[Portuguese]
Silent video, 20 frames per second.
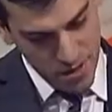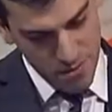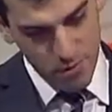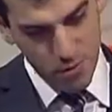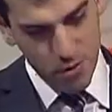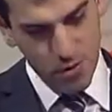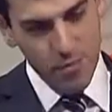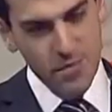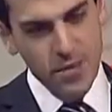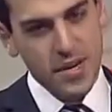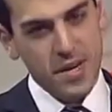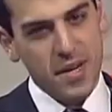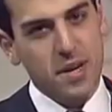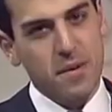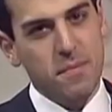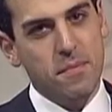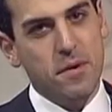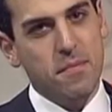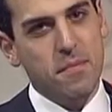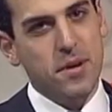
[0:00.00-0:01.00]
Bom,
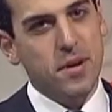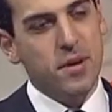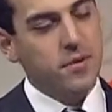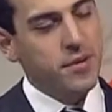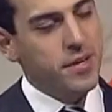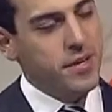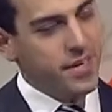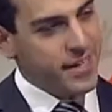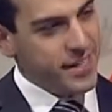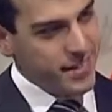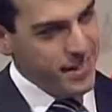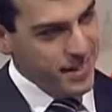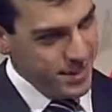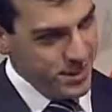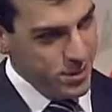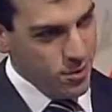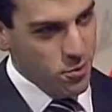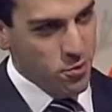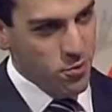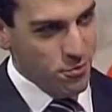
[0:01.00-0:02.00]
primeiro eu queria
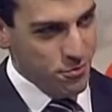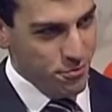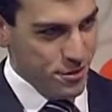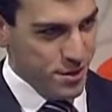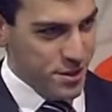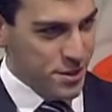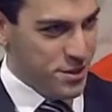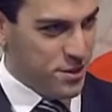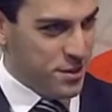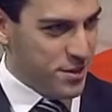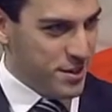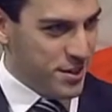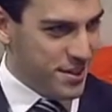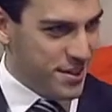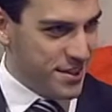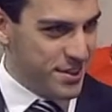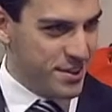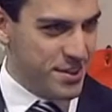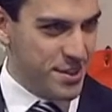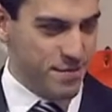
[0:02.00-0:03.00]
agradecer o convite
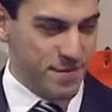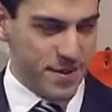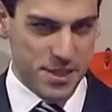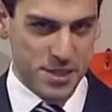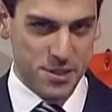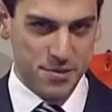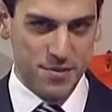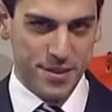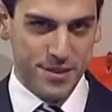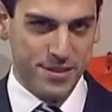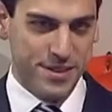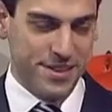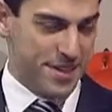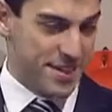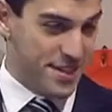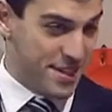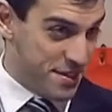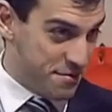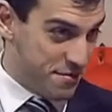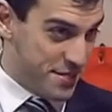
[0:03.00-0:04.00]
de estar participando dessa
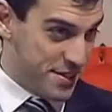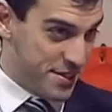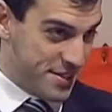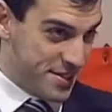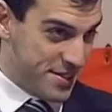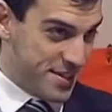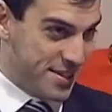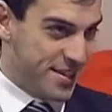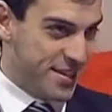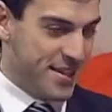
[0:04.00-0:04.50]
entrevista.